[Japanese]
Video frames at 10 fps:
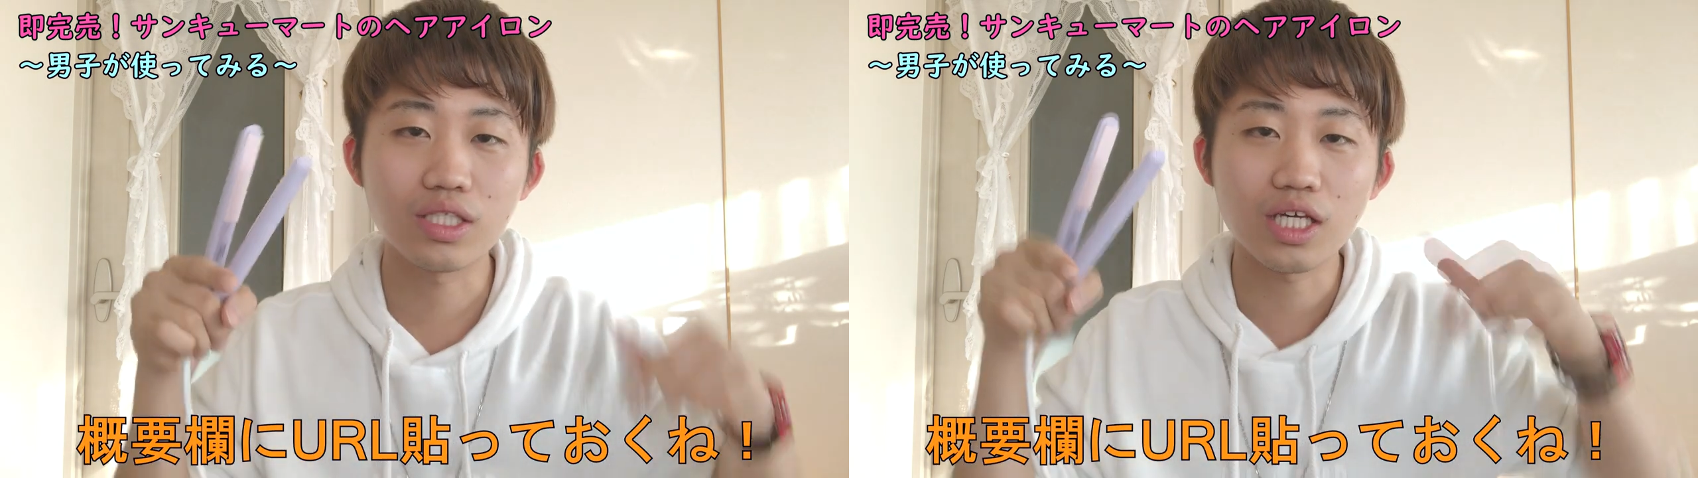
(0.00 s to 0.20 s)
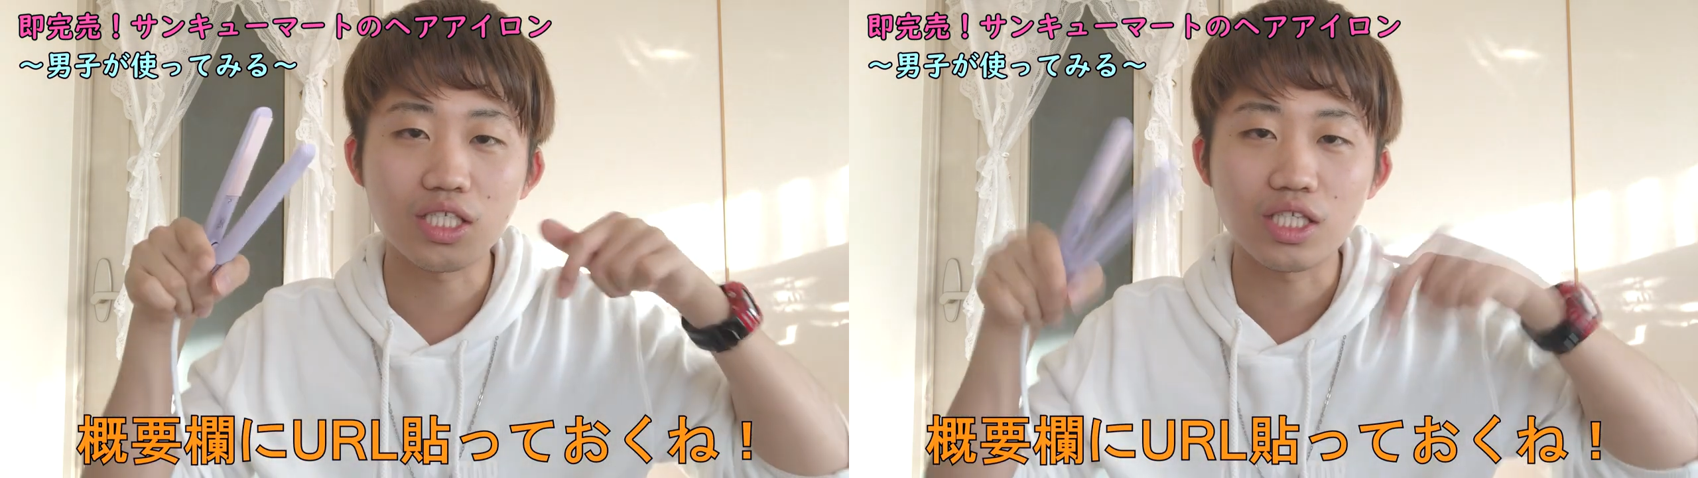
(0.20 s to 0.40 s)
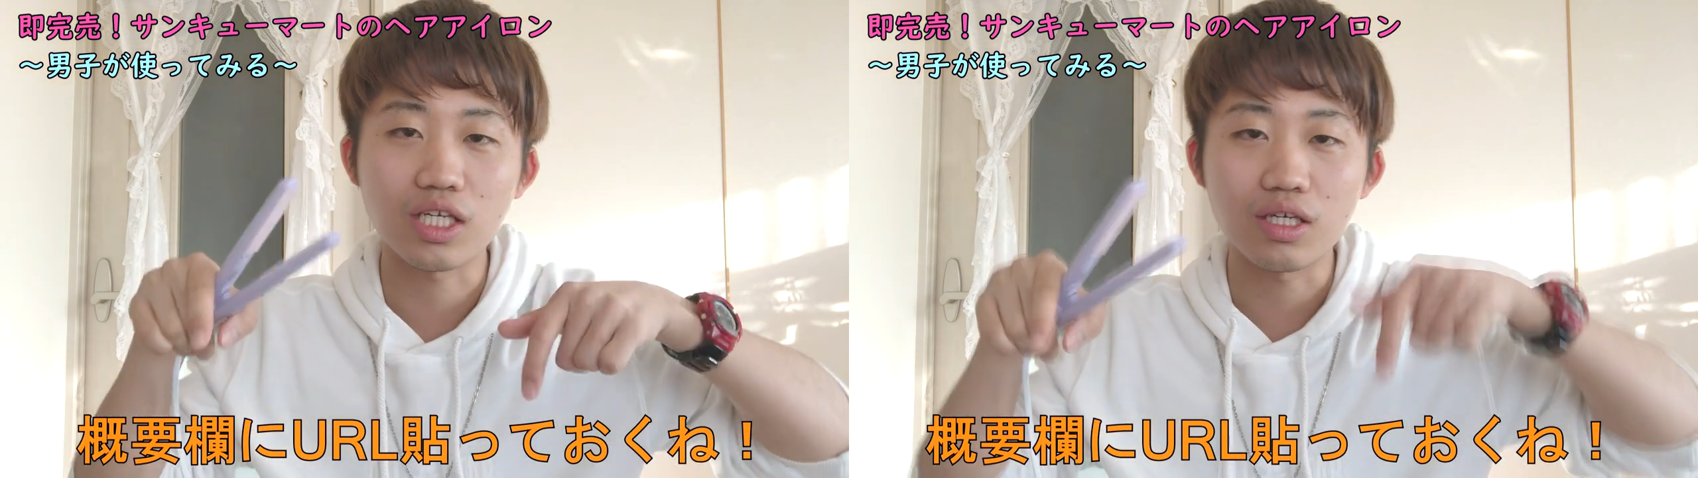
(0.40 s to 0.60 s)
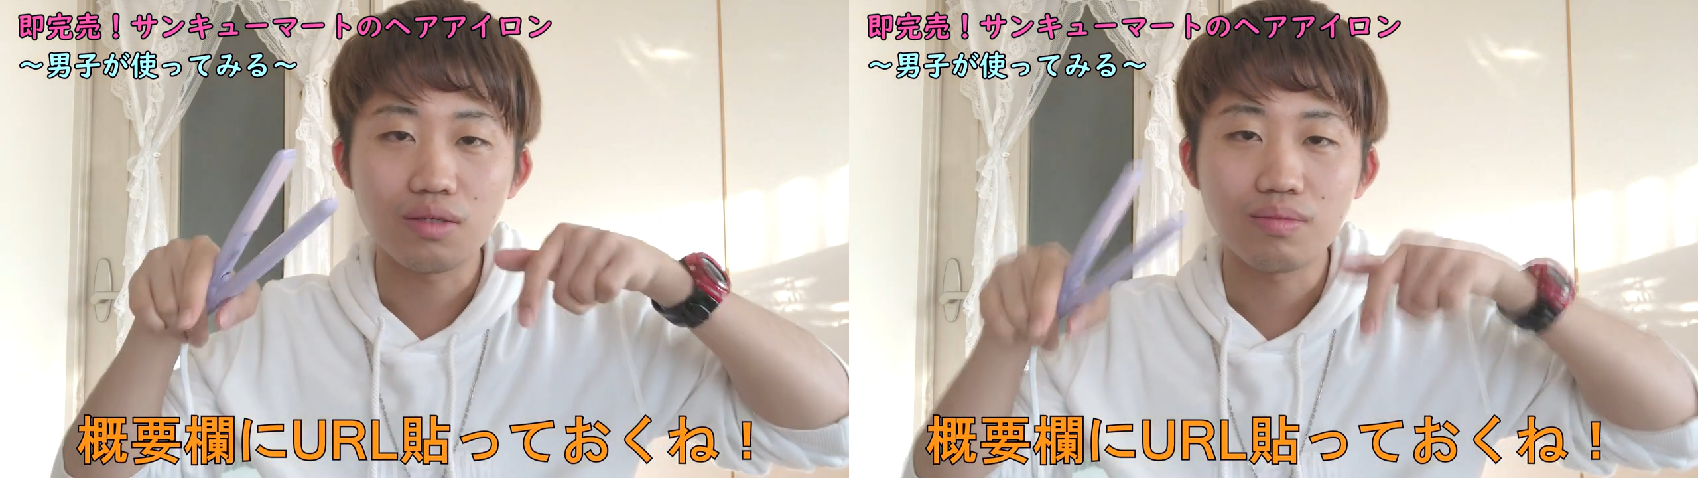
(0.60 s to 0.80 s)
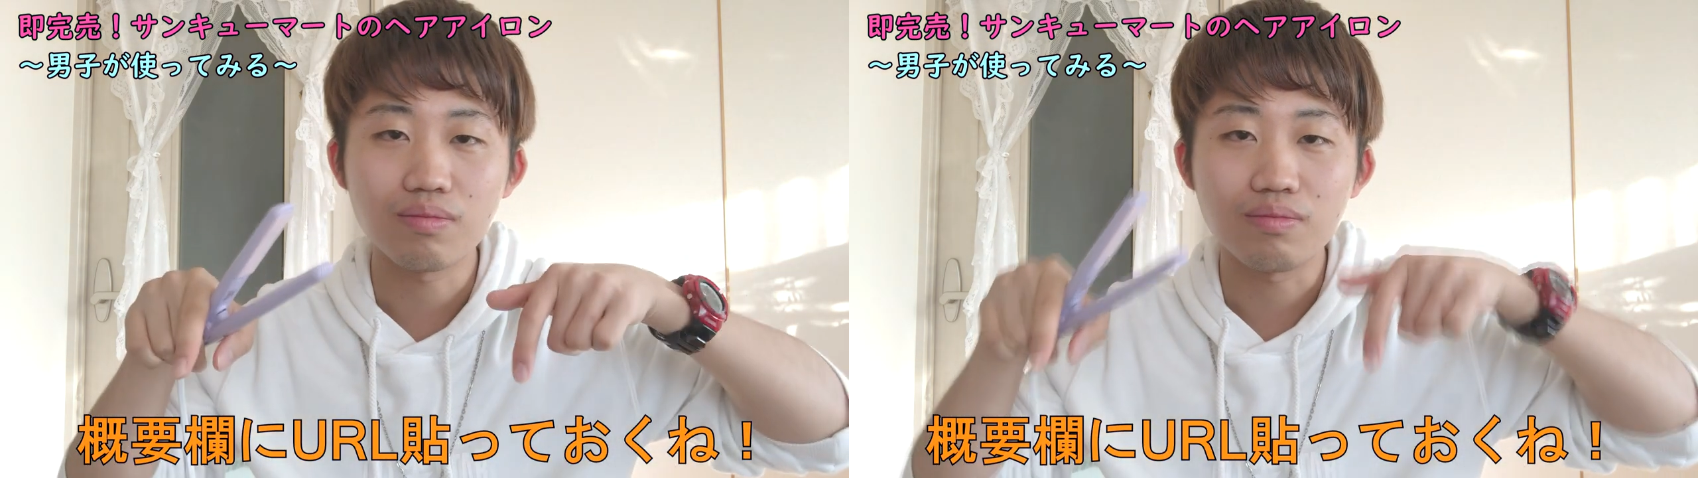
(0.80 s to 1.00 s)
ぜひぜひ
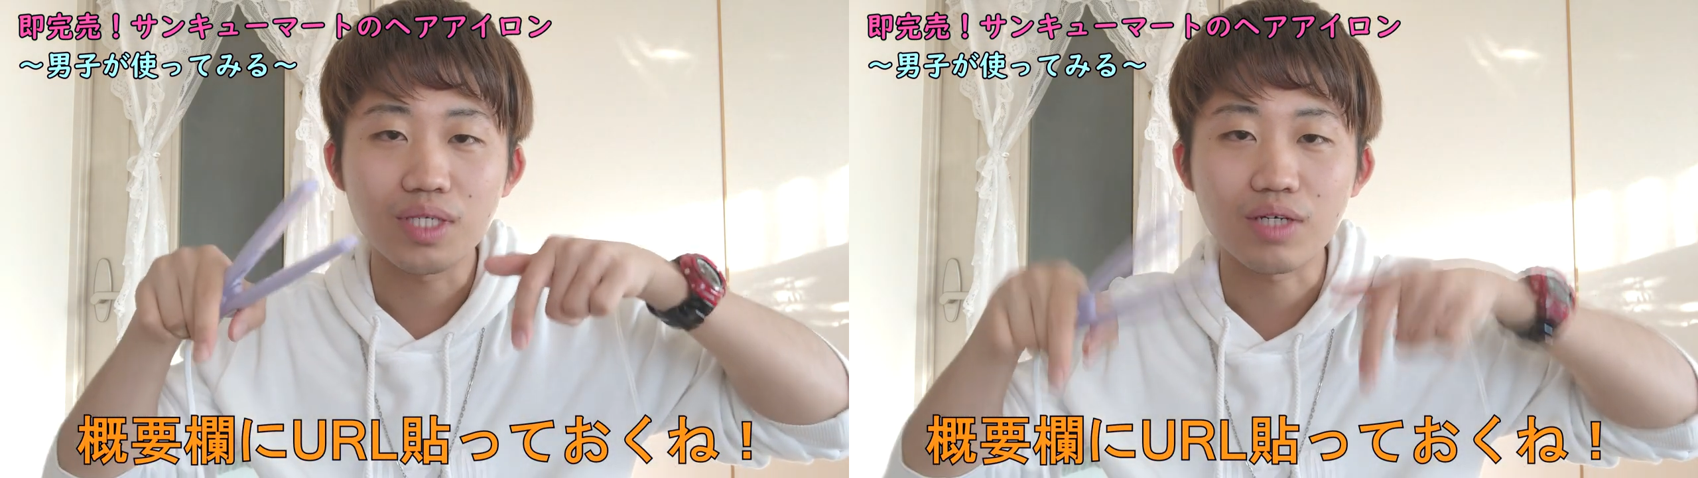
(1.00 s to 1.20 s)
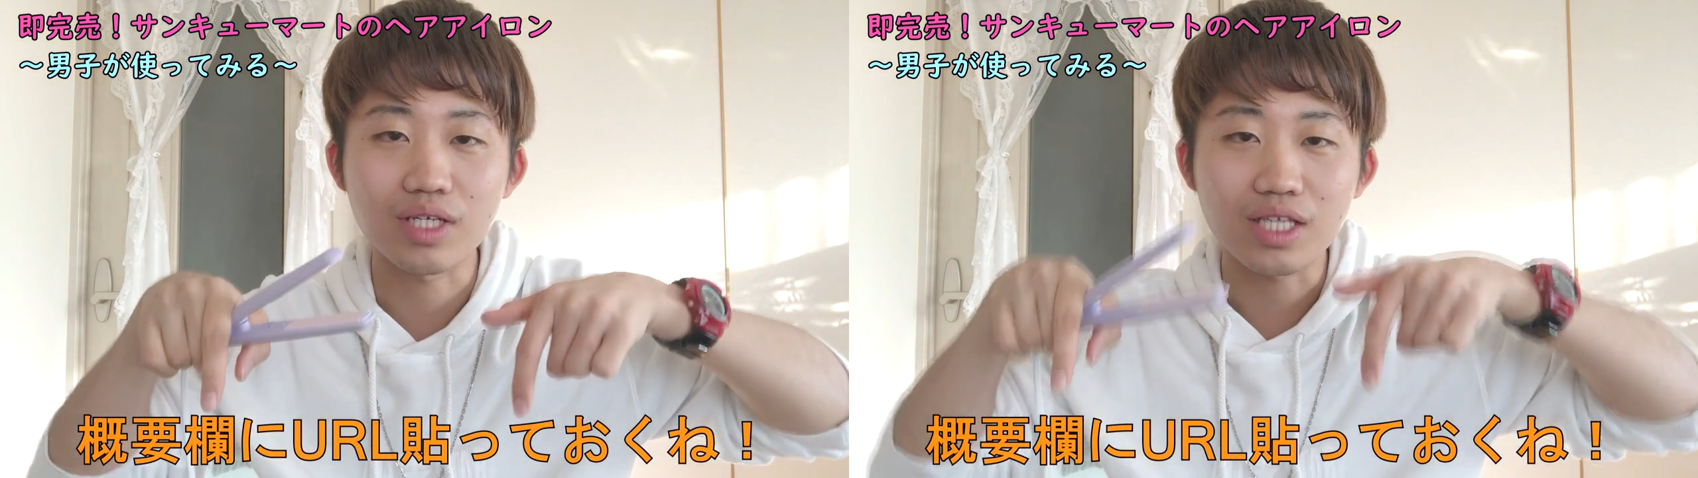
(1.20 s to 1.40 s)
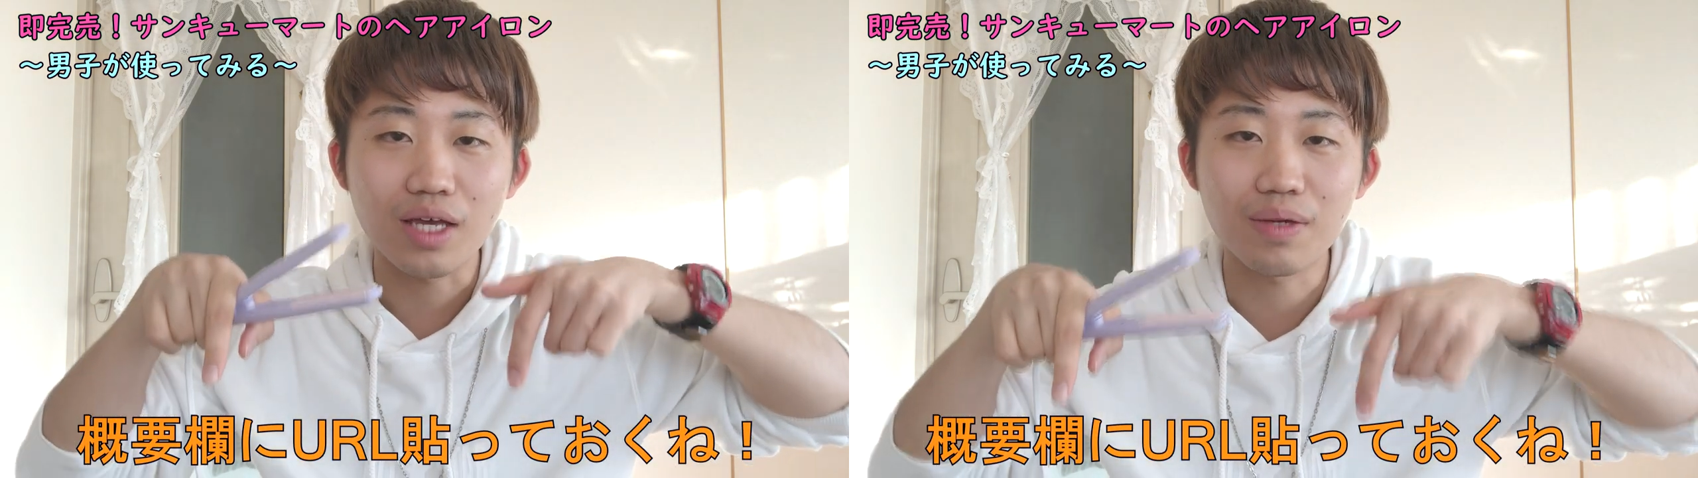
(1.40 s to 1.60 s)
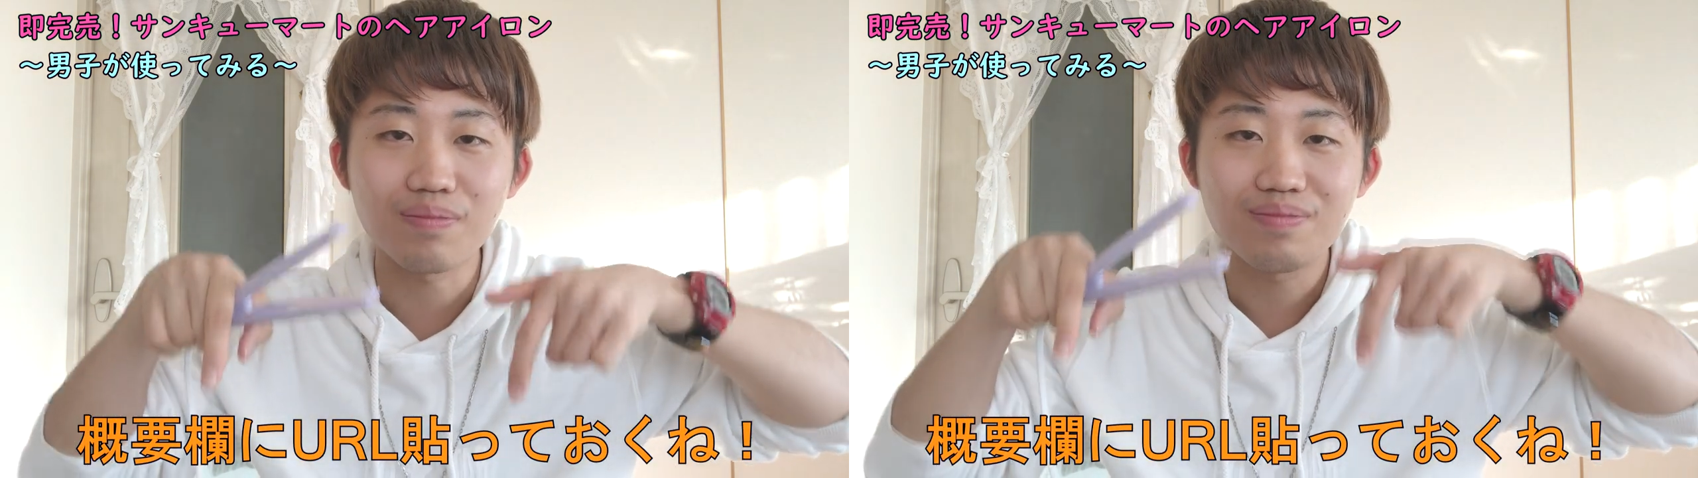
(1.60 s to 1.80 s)
見てください